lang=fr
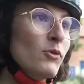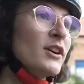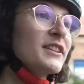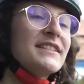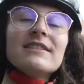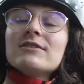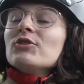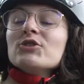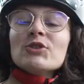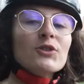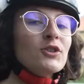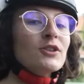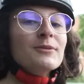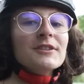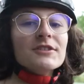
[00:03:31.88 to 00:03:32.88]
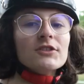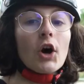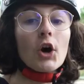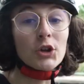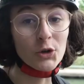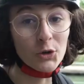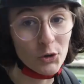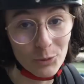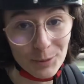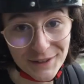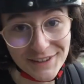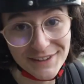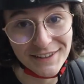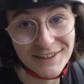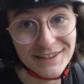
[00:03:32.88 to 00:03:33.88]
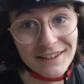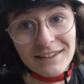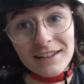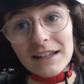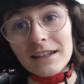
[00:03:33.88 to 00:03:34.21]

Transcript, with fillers: Moi, c'est ce que je recommande en tant que compétitrice, hein,